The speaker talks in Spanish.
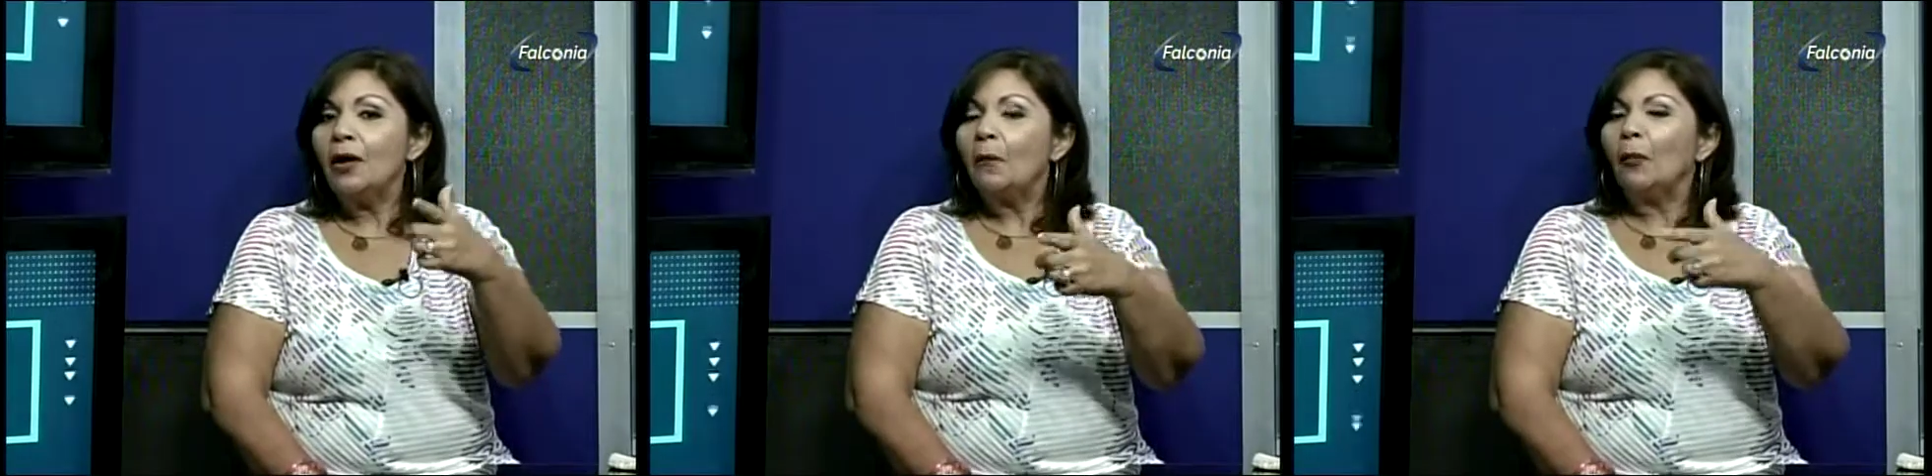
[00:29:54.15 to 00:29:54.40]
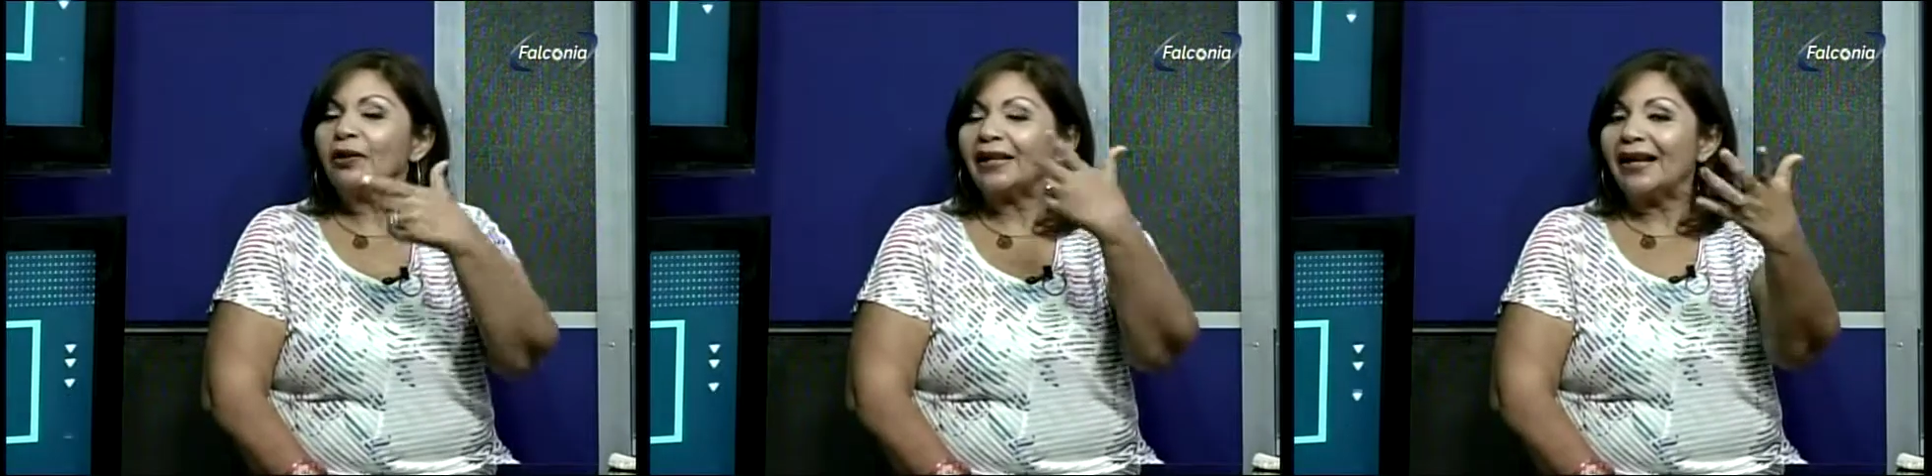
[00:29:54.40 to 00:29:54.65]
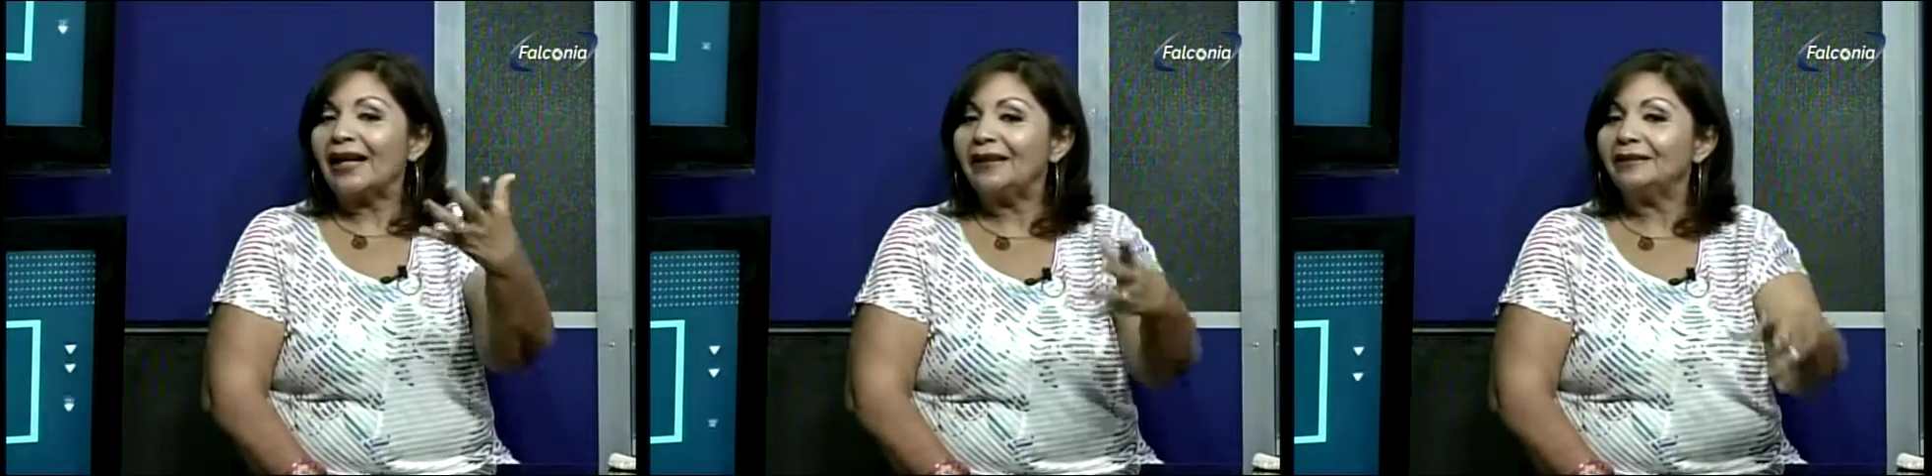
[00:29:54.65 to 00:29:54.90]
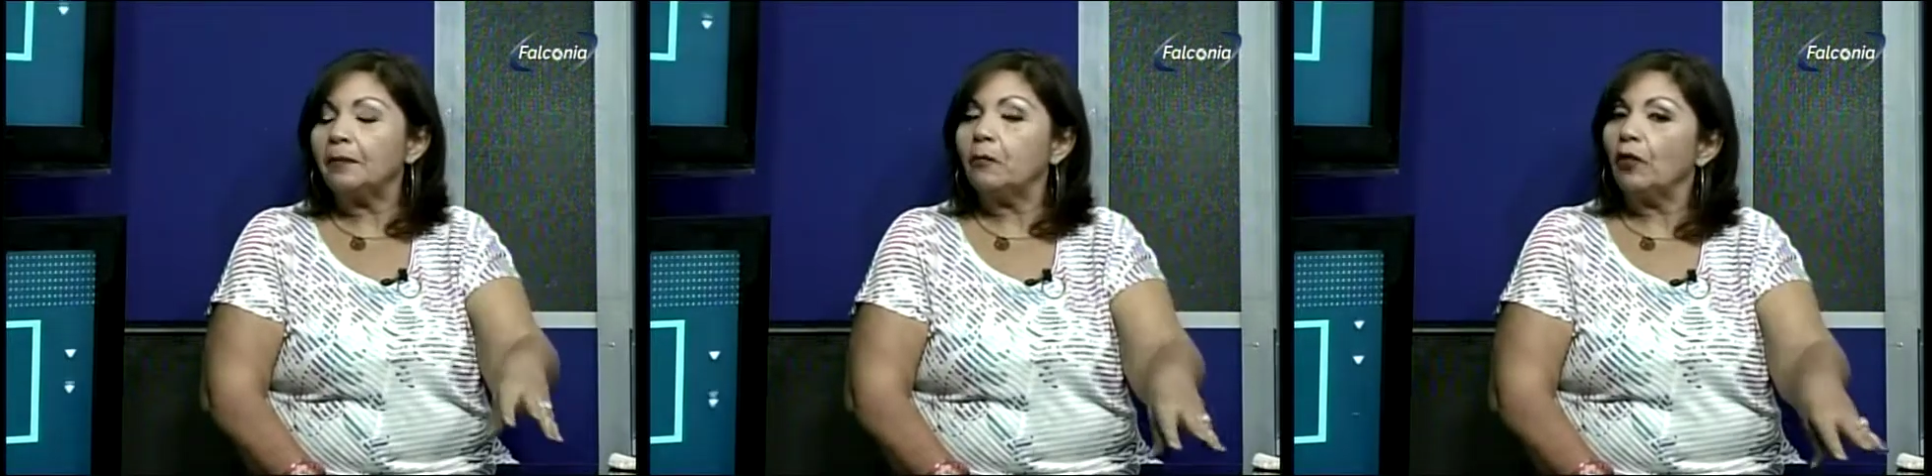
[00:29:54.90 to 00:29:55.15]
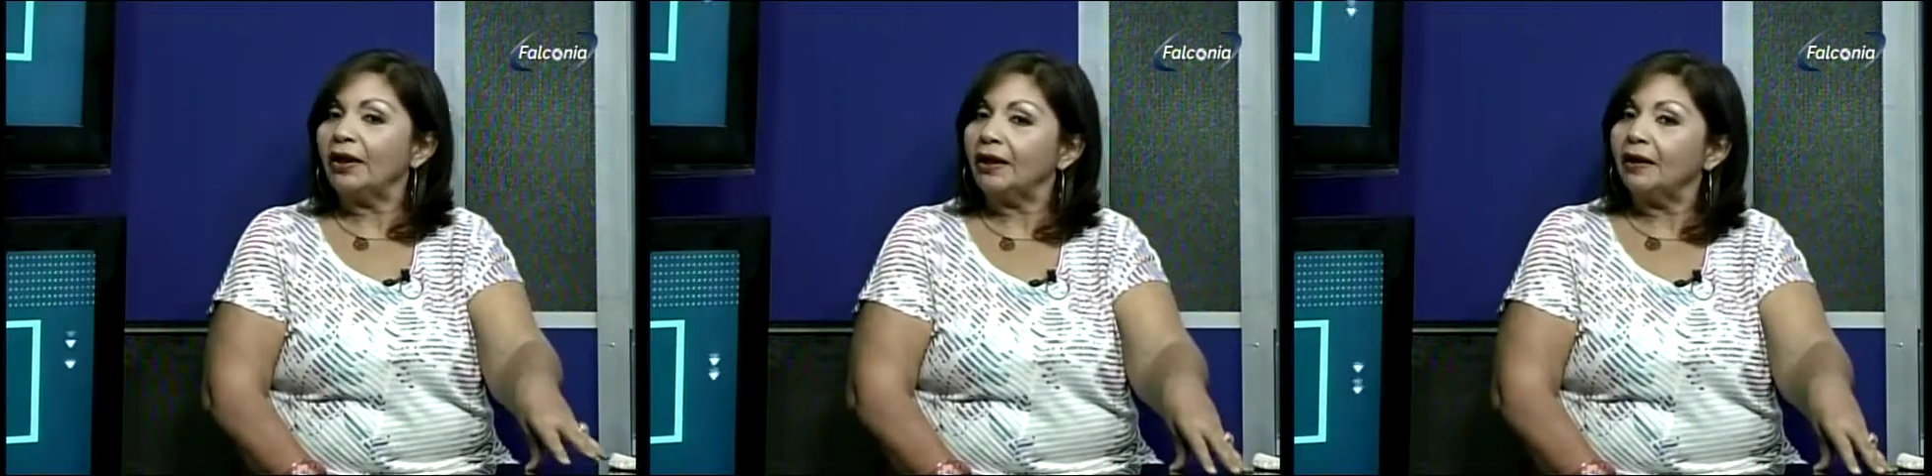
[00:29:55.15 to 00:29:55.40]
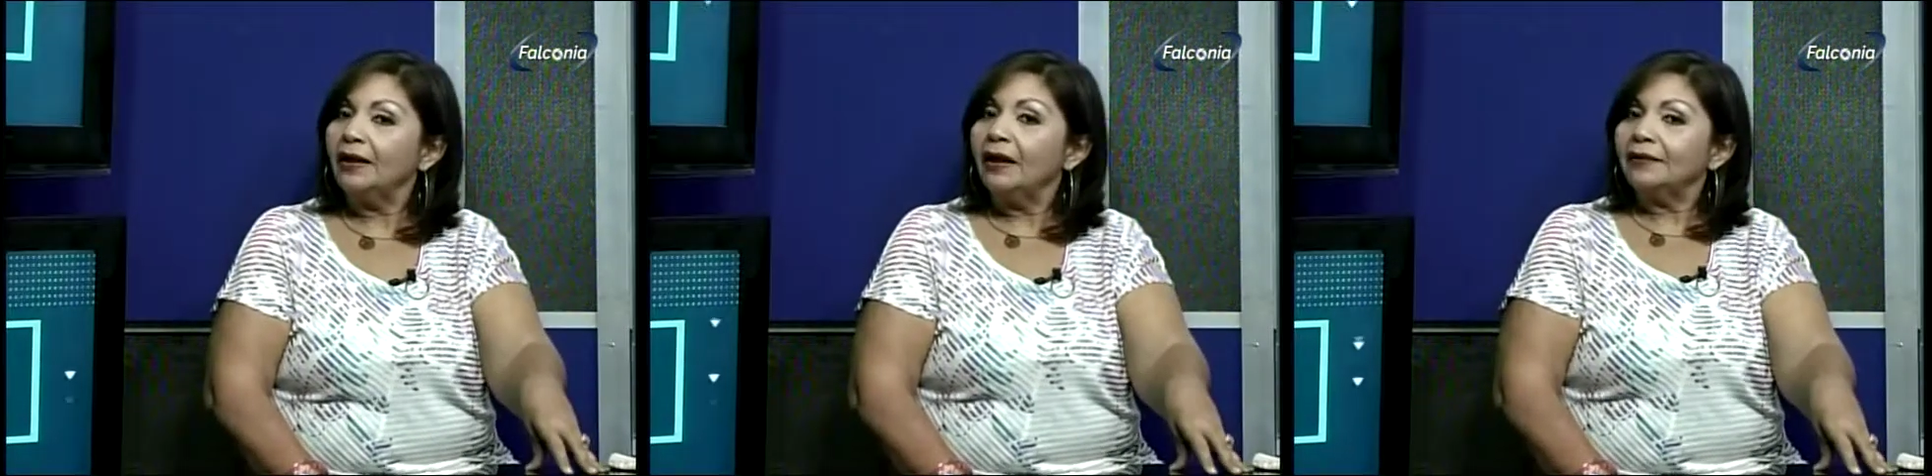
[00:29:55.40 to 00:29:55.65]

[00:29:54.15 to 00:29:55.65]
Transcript: por qué la gente muere